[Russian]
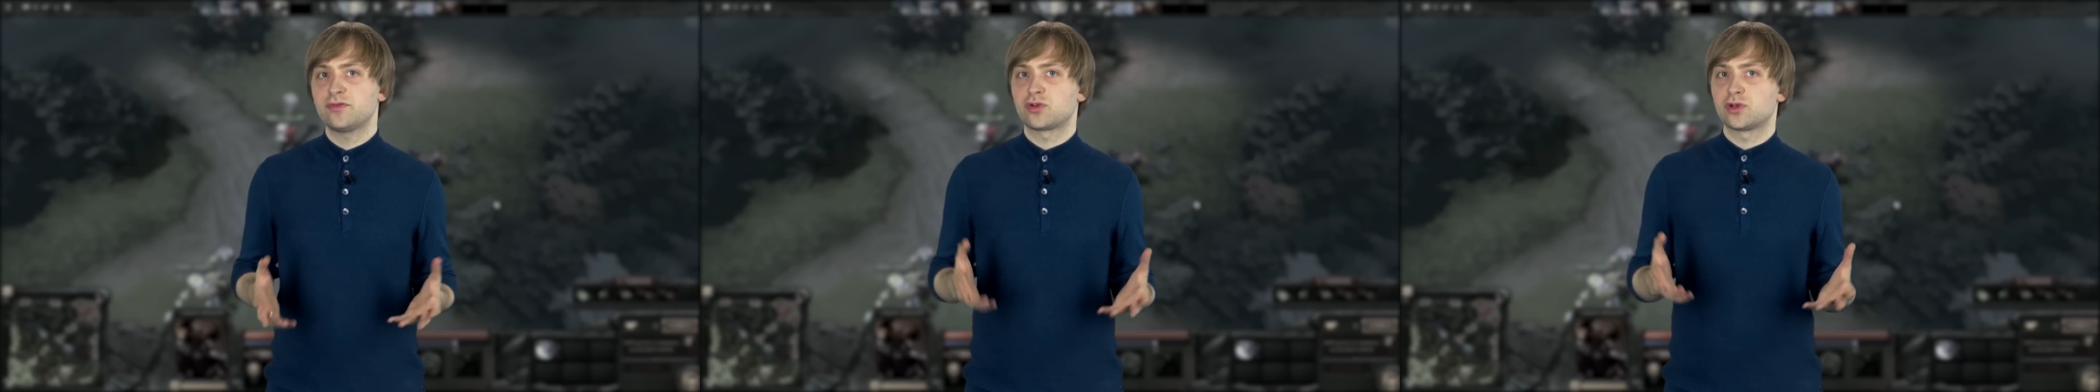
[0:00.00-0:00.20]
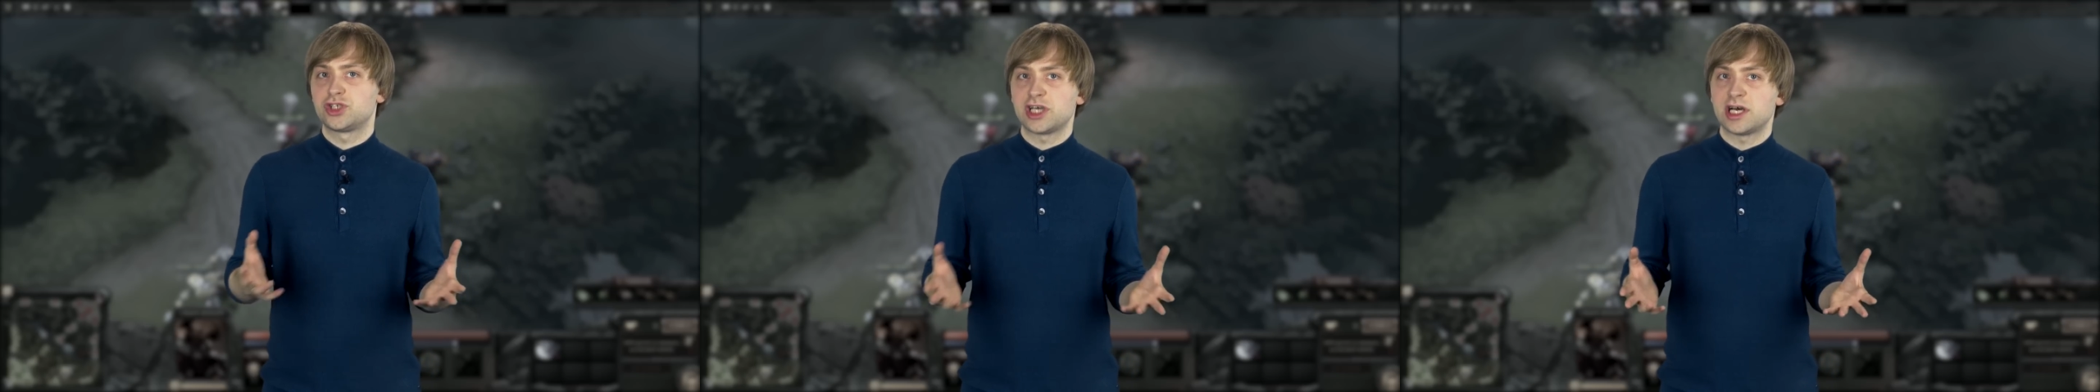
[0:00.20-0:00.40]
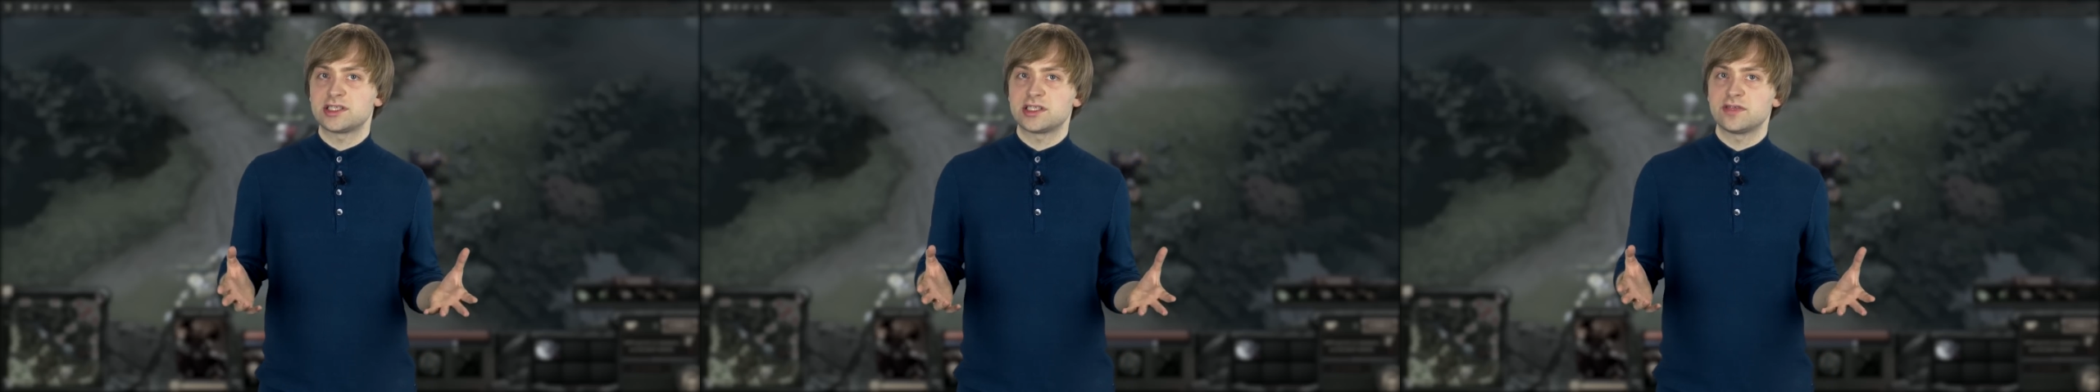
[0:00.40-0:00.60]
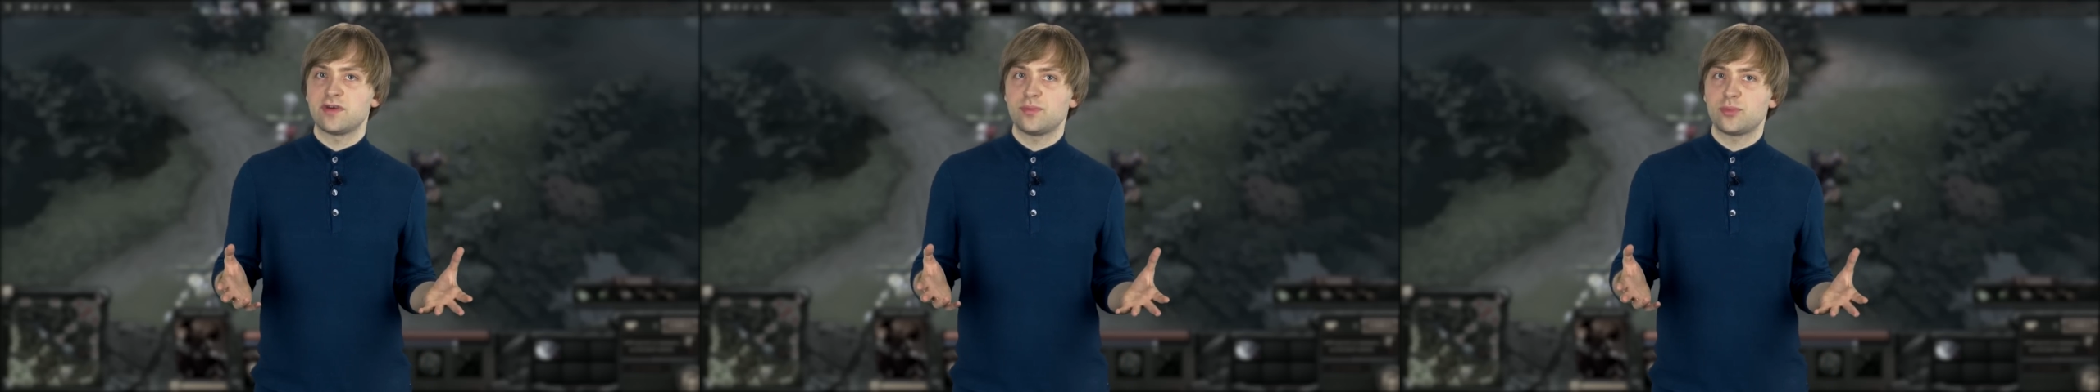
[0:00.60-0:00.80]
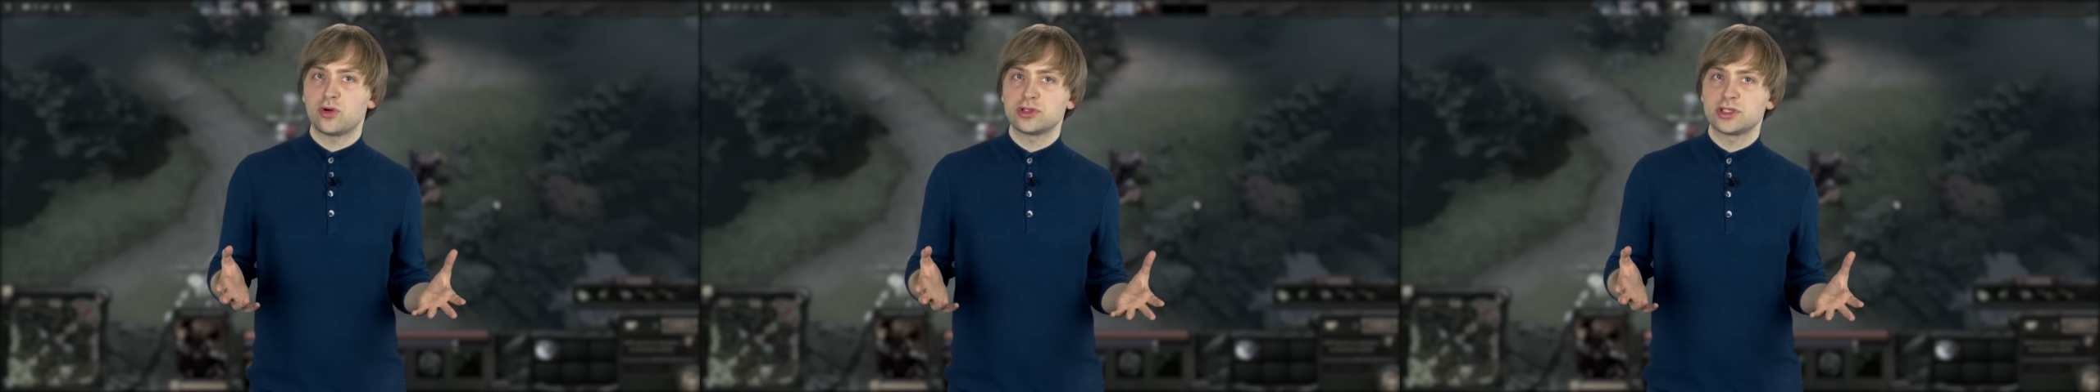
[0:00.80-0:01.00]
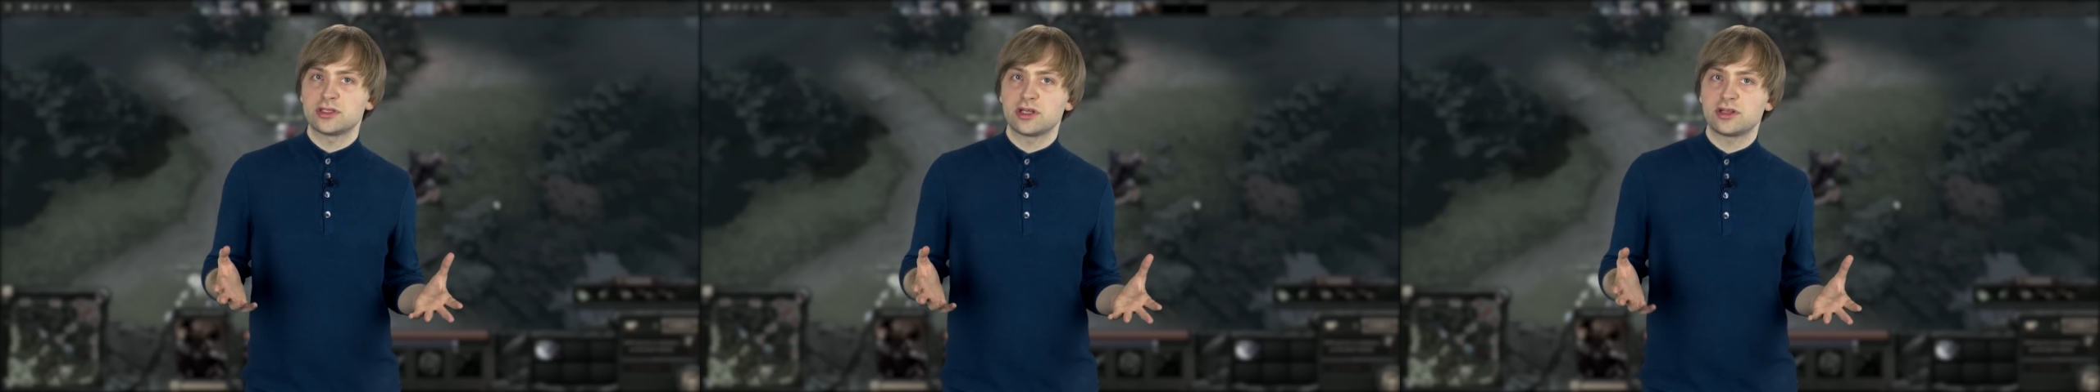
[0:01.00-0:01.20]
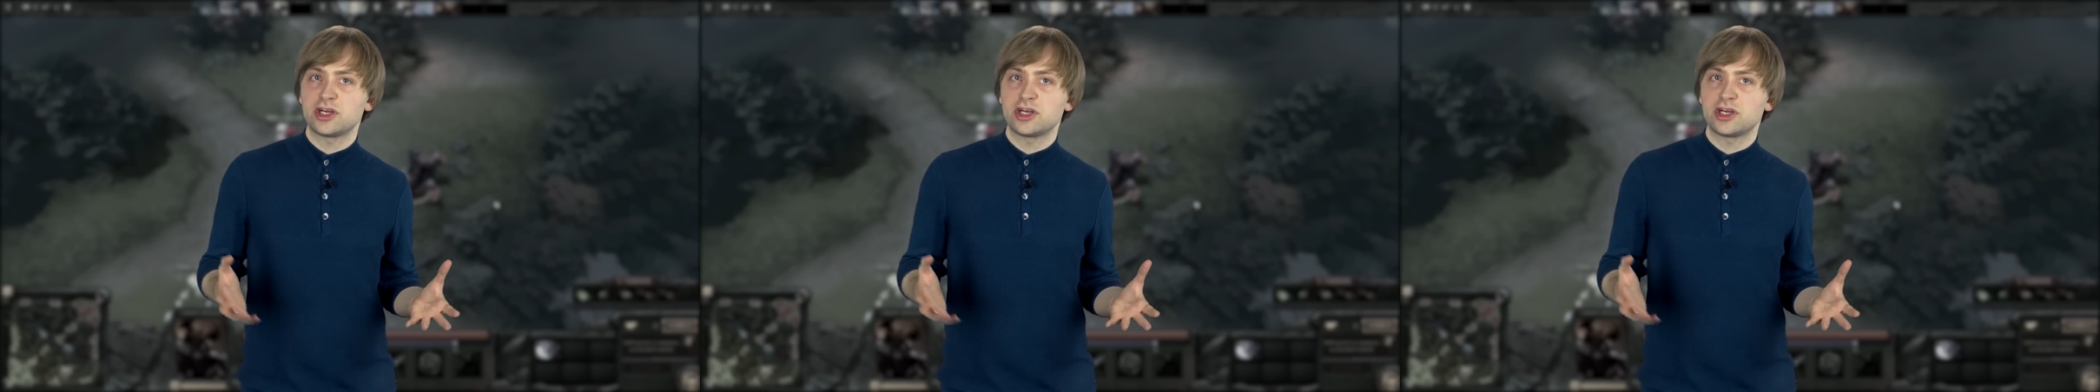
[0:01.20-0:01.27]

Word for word: то часто вопрос этот